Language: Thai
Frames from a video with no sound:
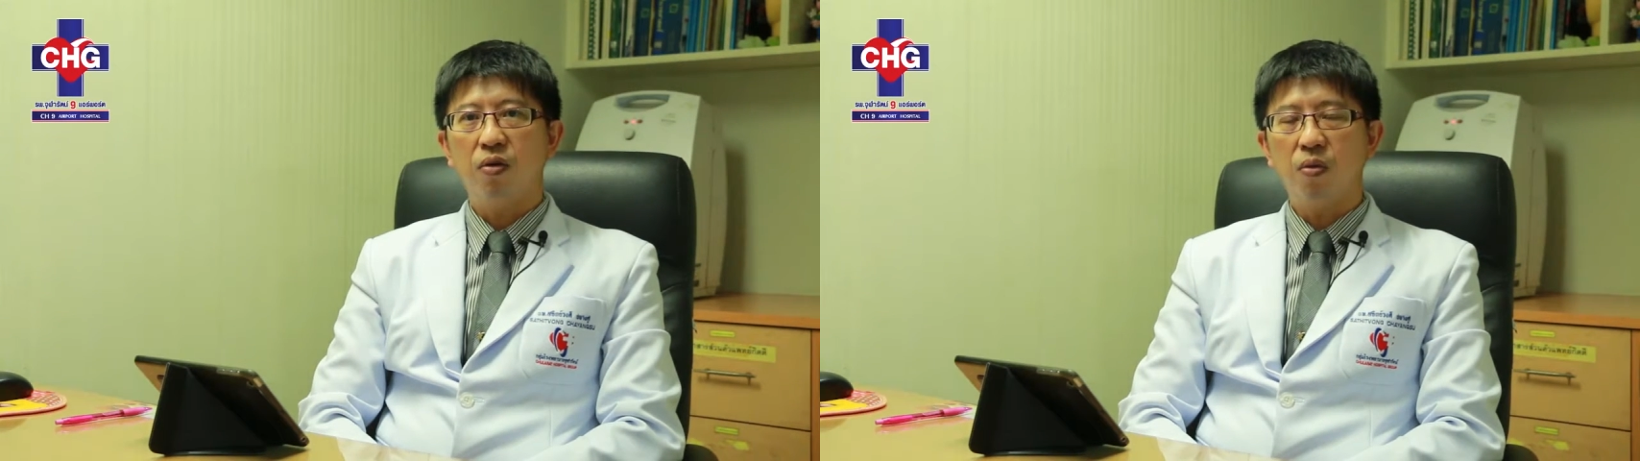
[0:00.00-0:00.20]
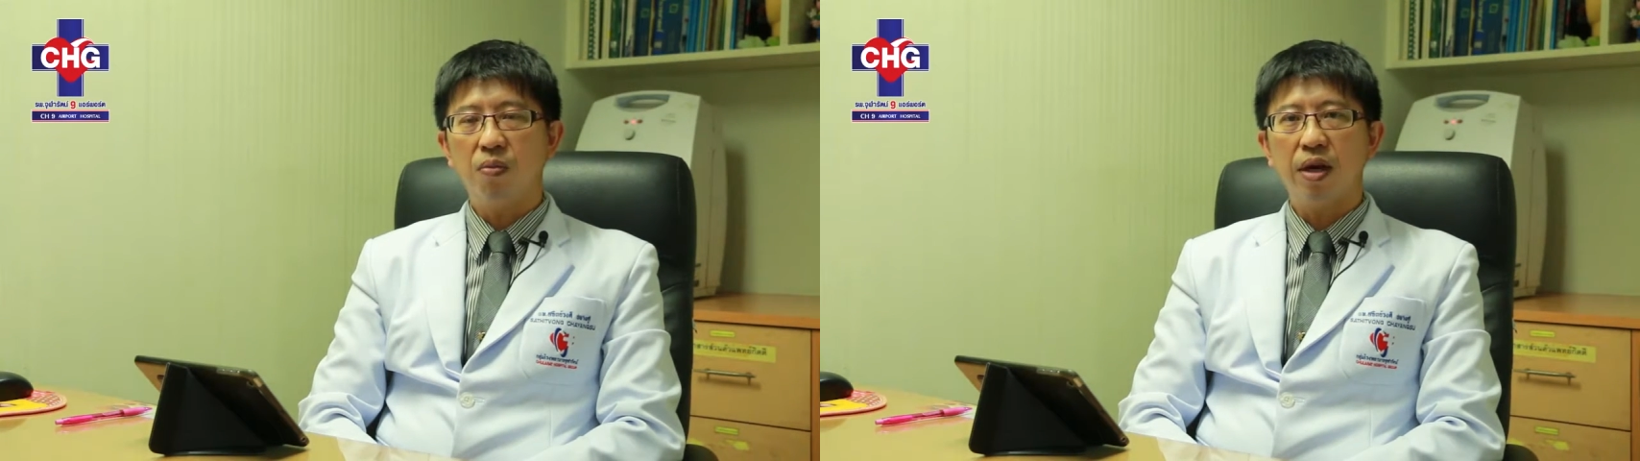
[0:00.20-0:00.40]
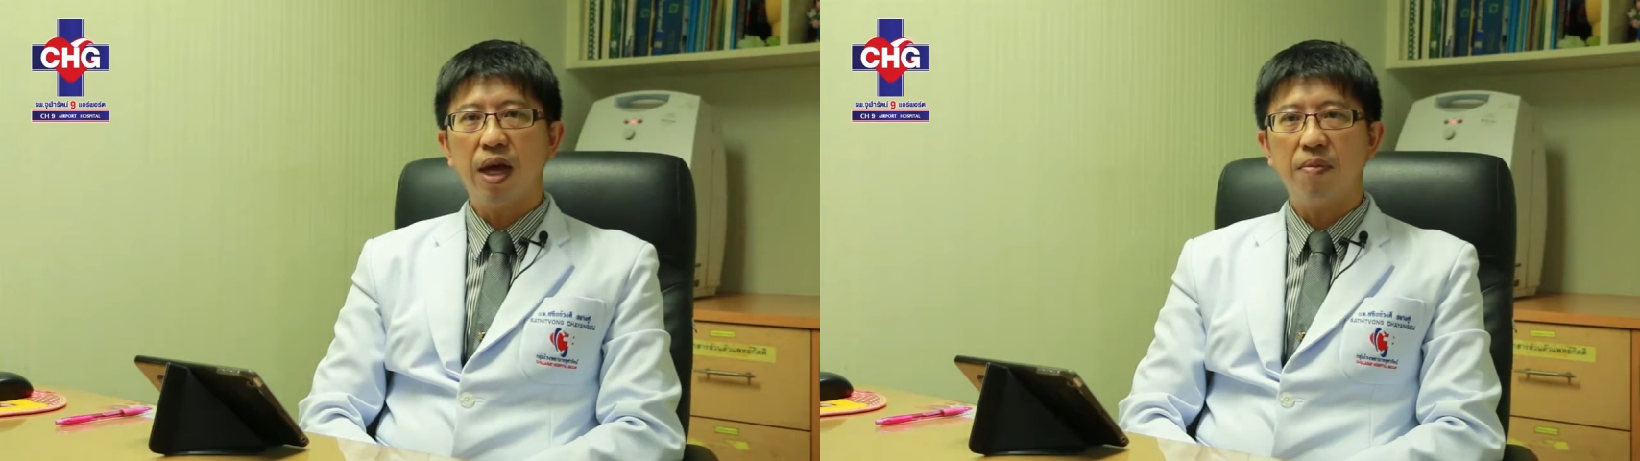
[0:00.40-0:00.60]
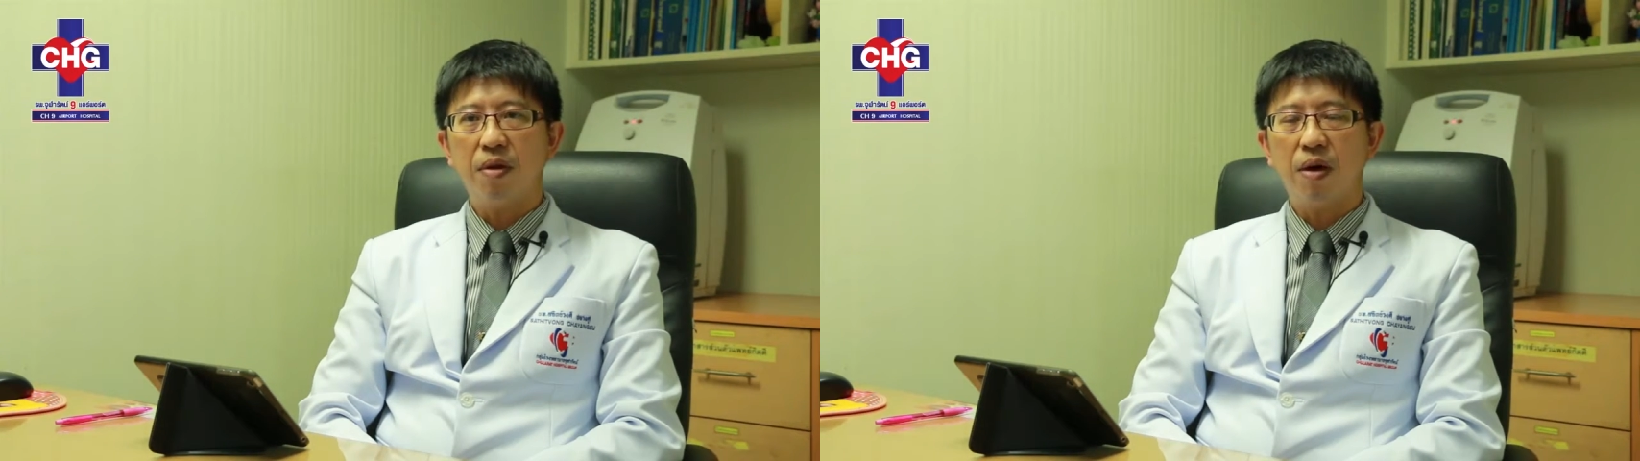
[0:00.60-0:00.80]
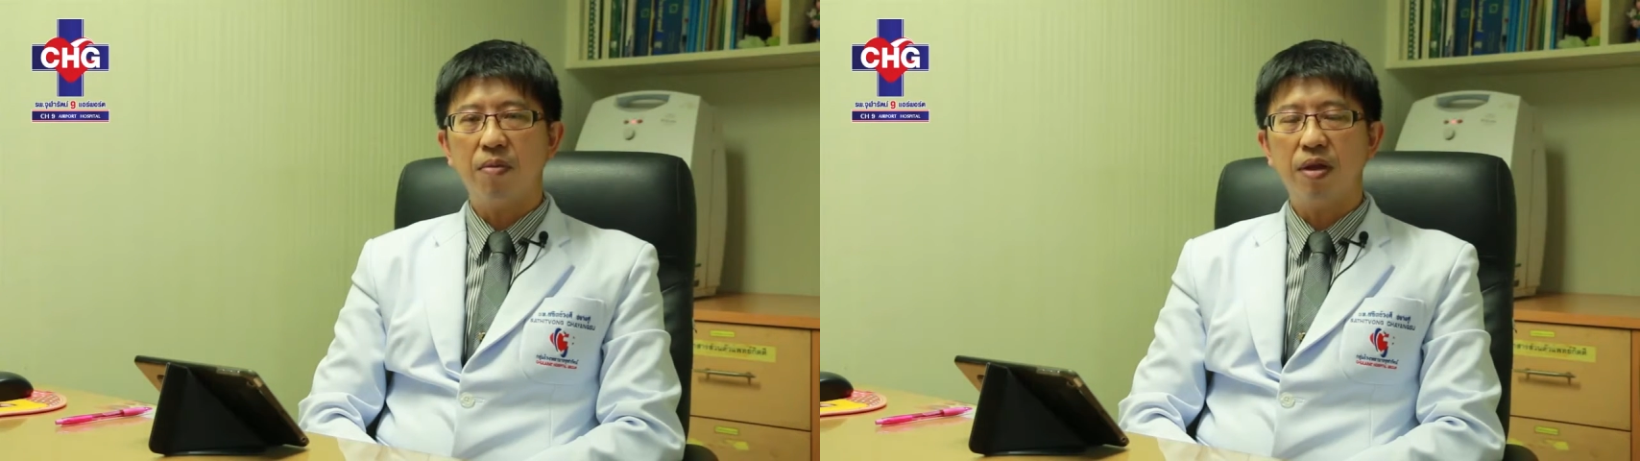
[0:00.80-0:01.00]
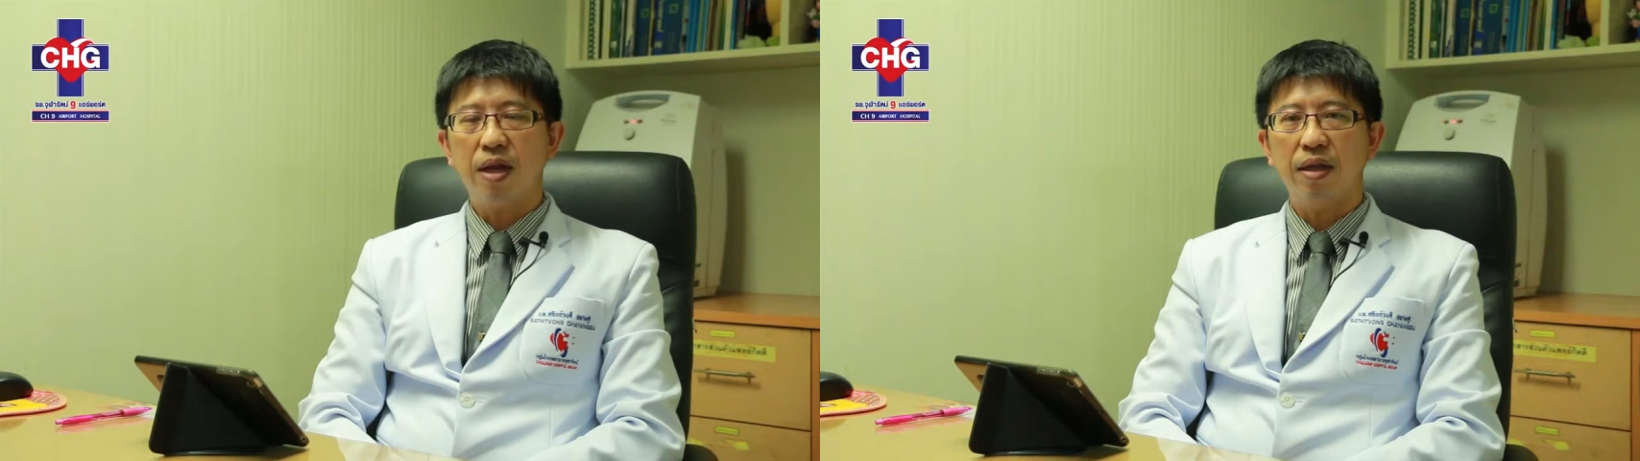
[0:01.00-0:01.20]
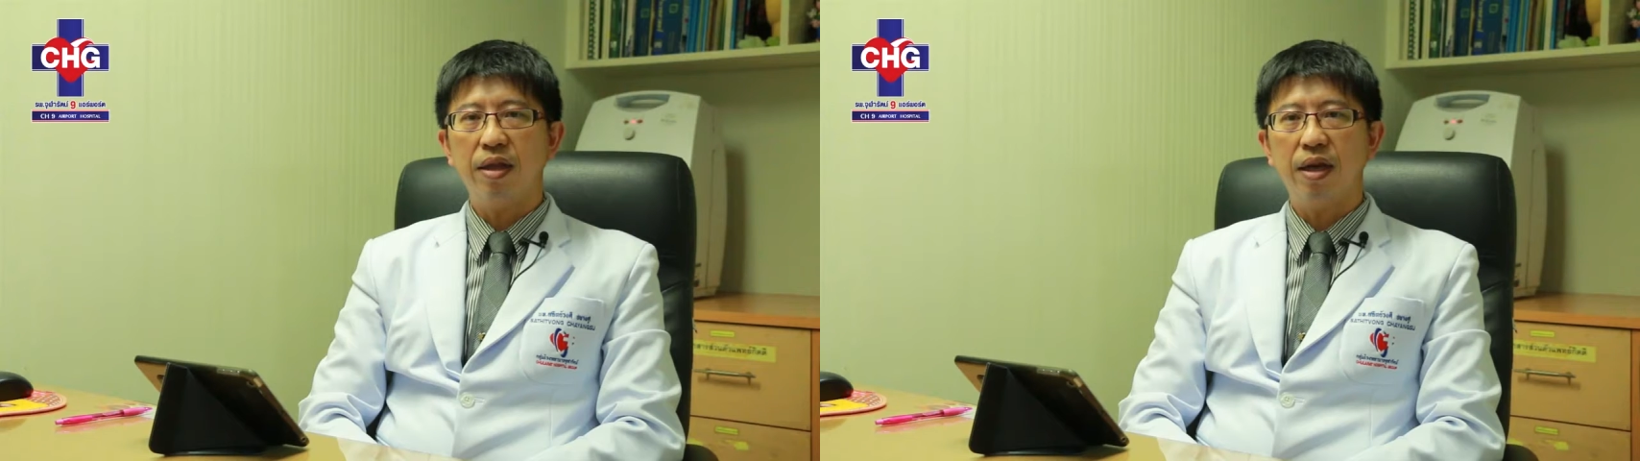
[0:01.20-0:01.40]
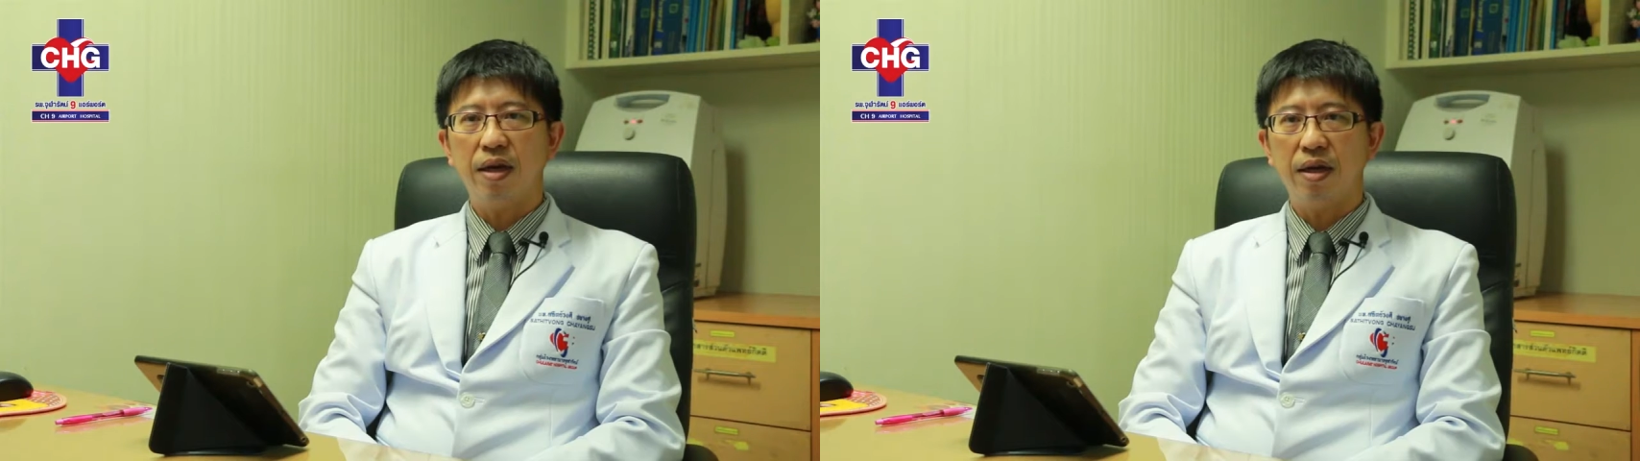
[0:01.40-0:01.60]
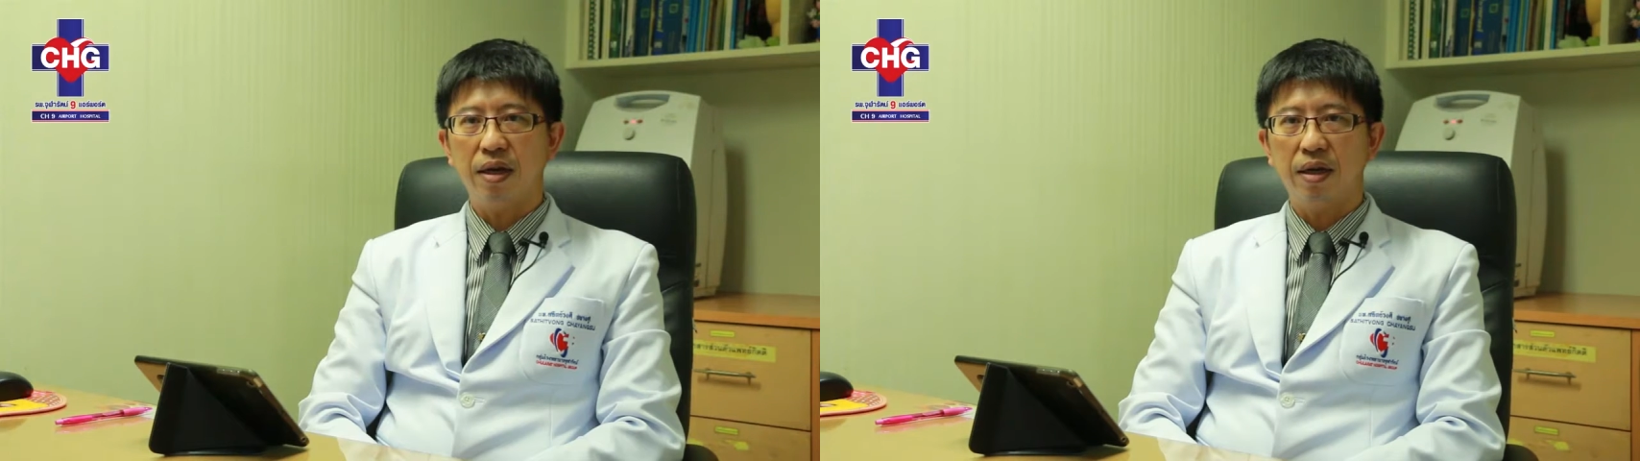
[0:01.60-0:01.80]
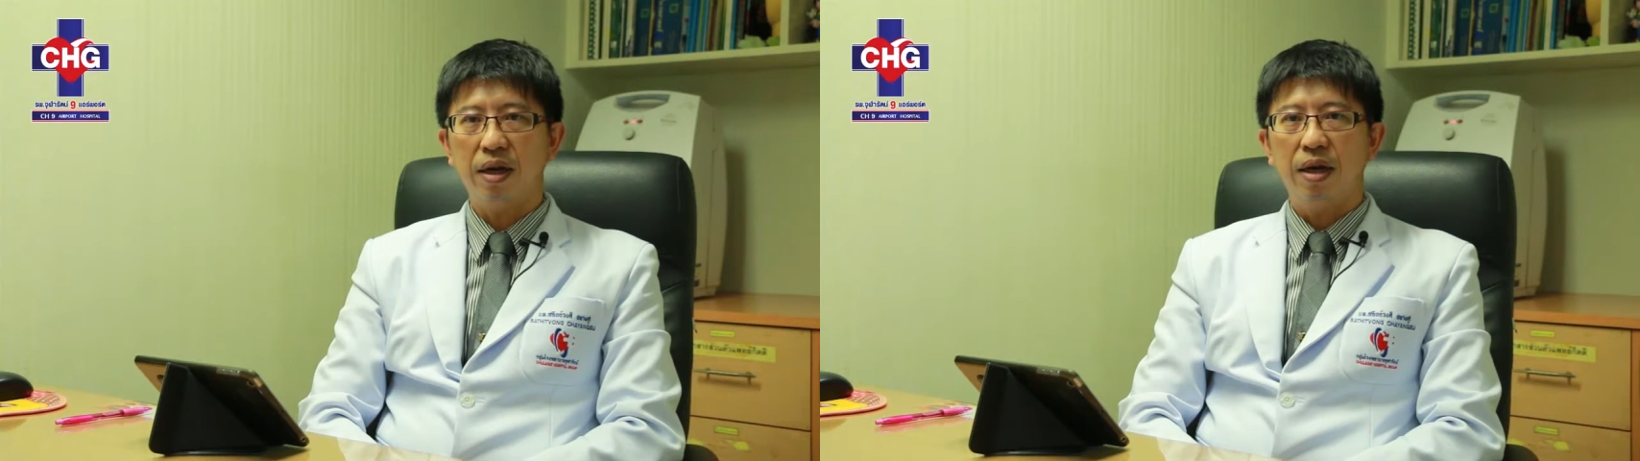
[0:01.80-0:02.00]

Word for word: ลุ่มพวกนี้มีความเสี่ยงที่จะเกิด